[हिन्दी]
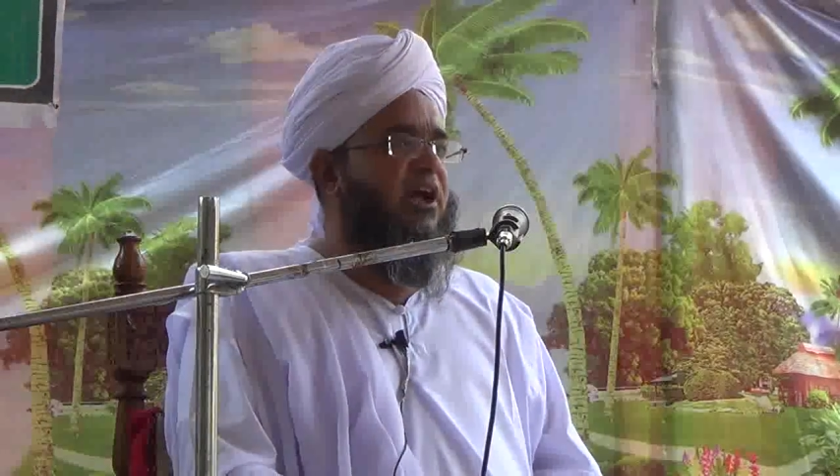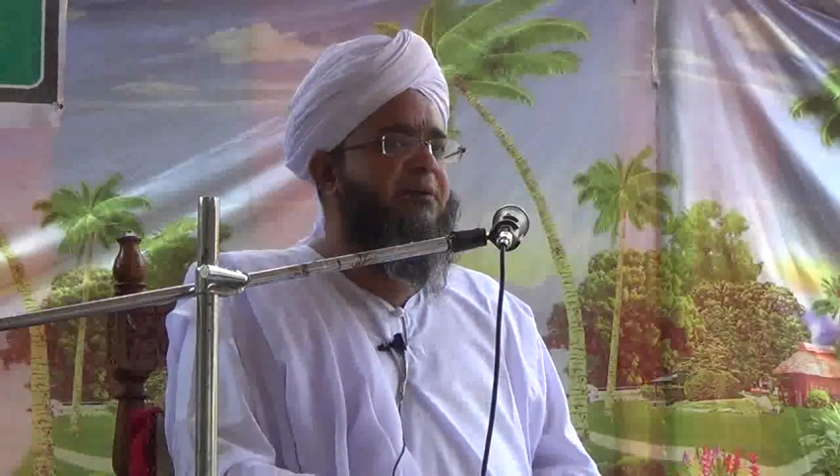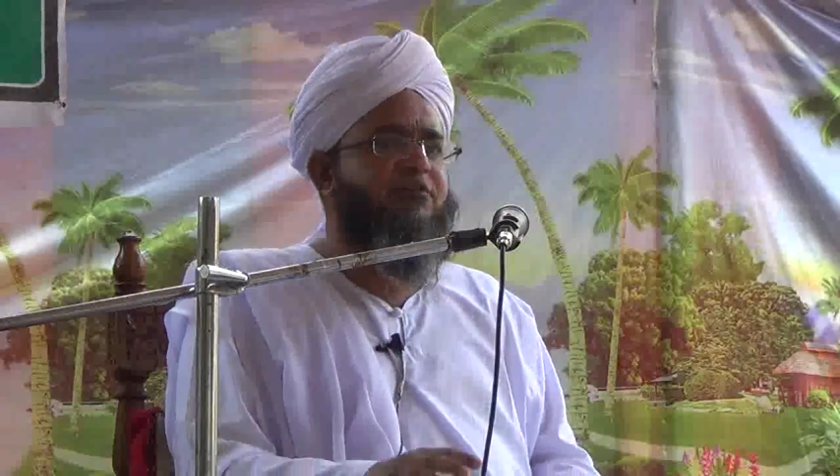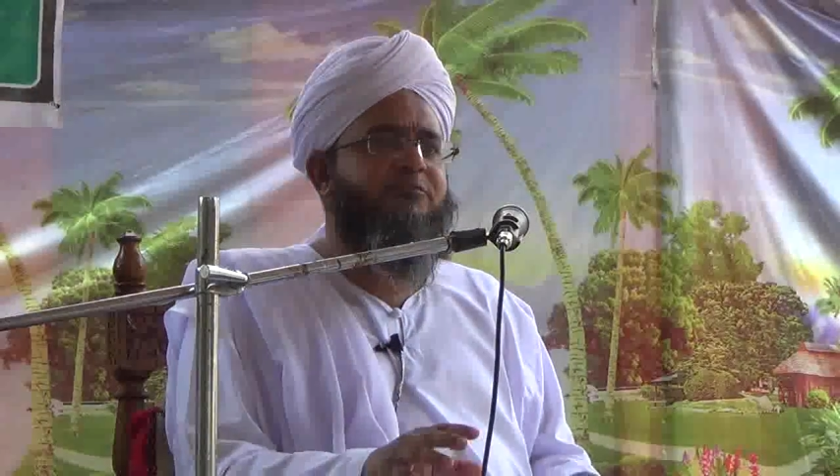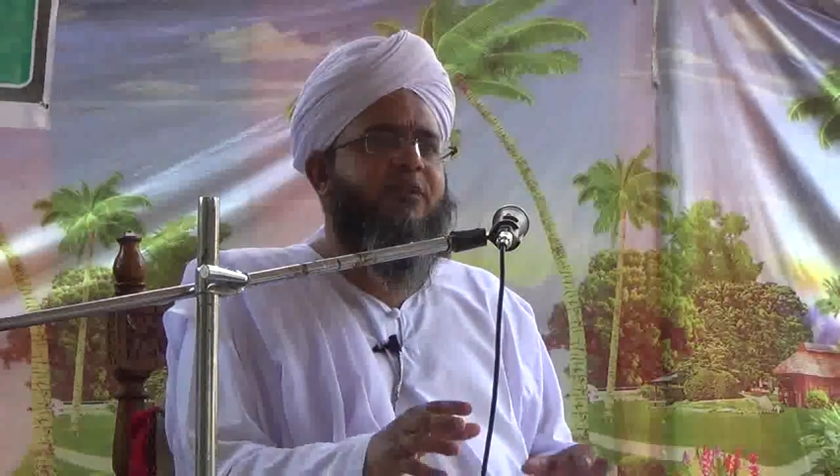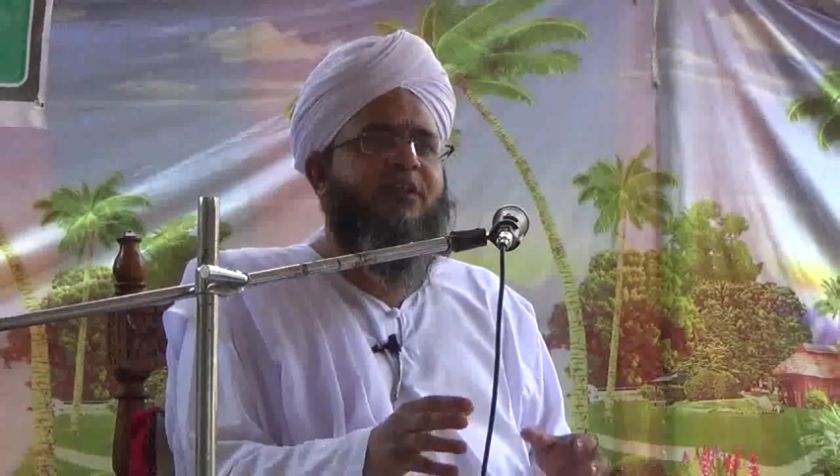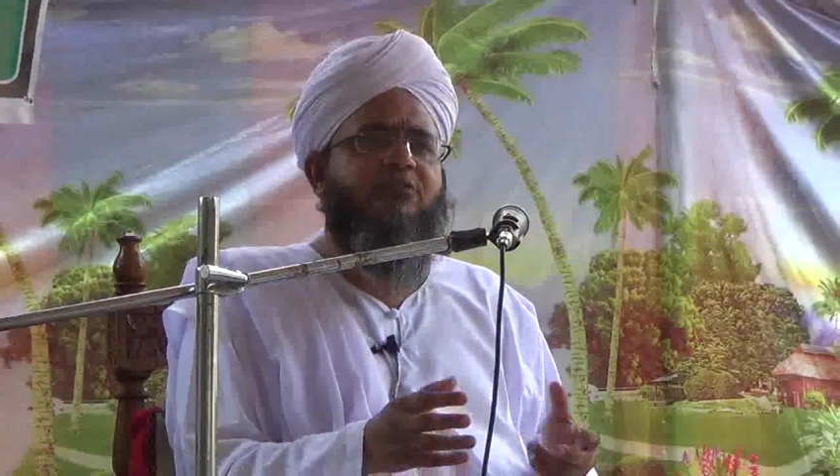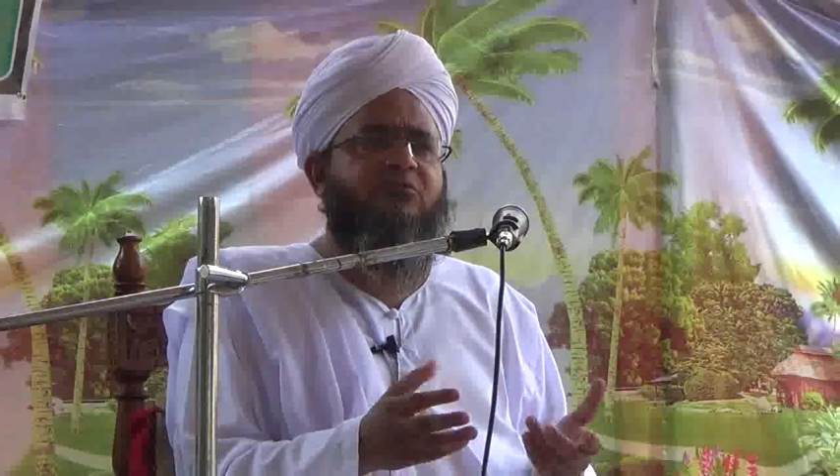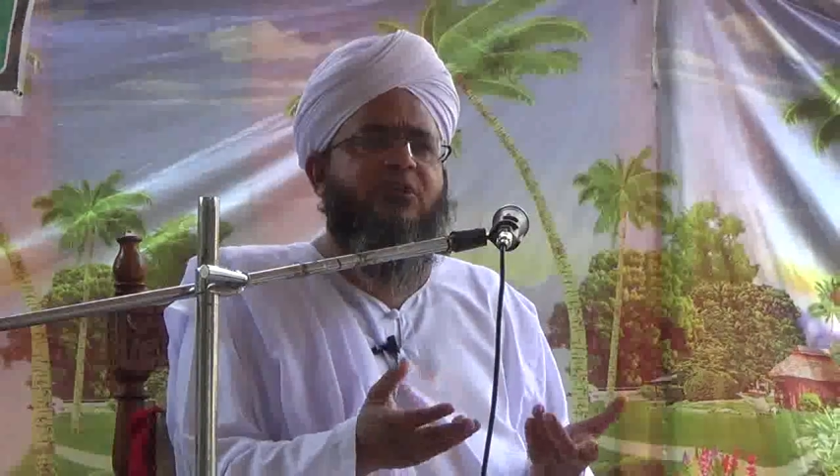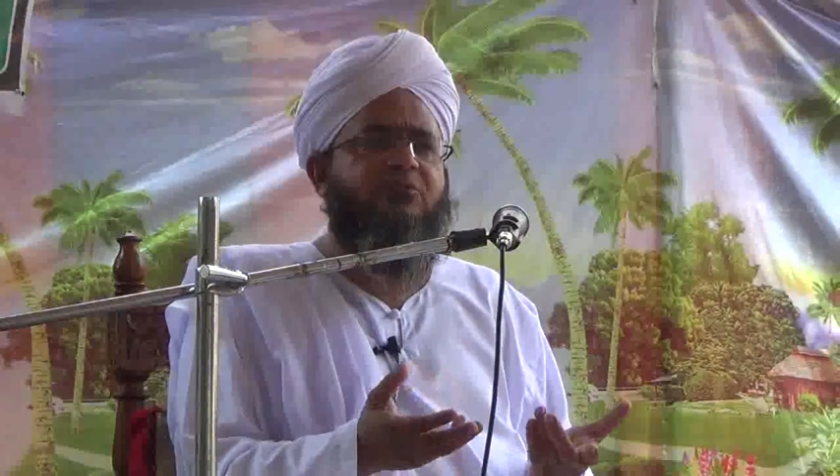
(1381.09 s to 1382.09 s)
अब इसमें
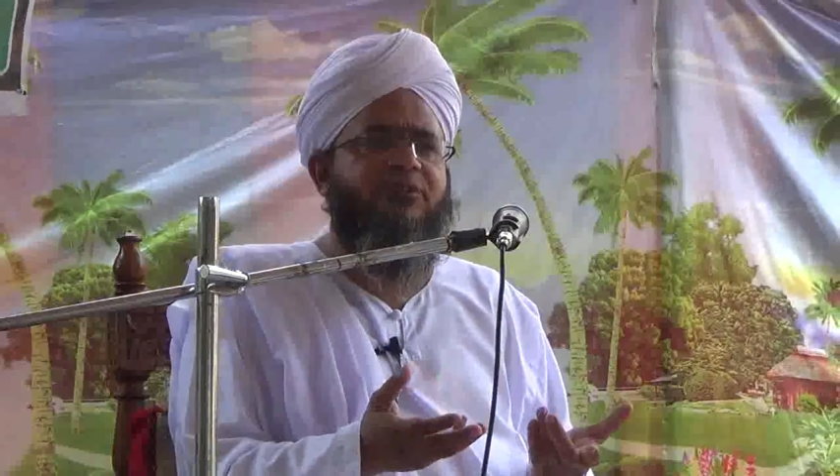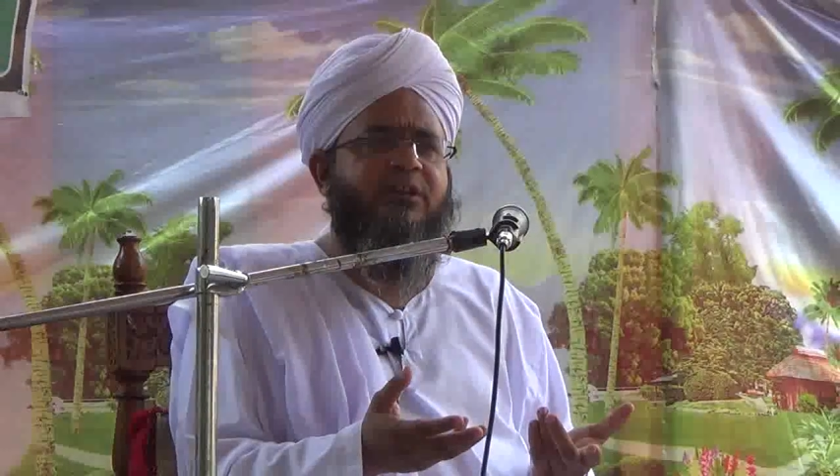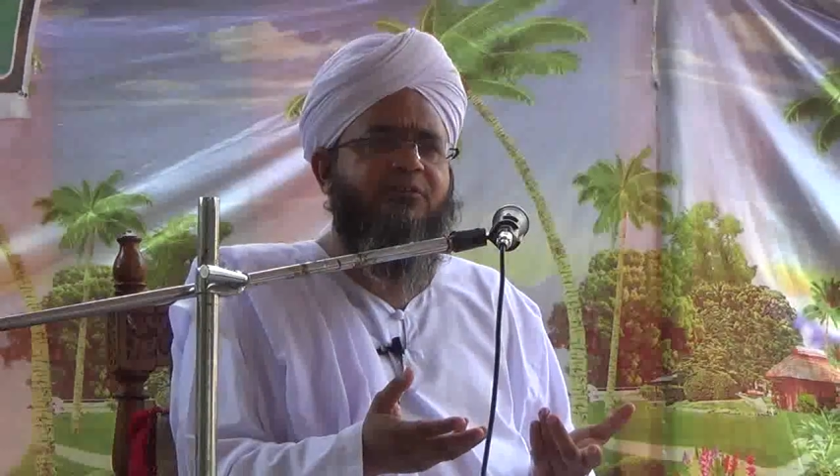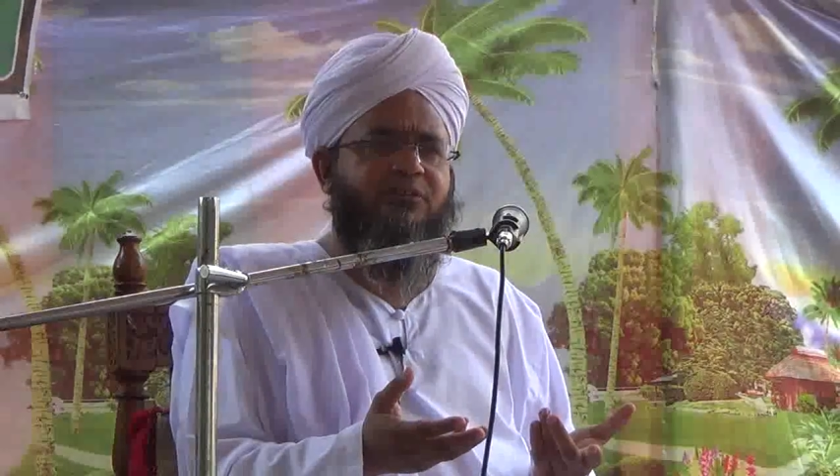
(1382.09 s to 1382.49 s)
नीयत उनकी कुछ नहीं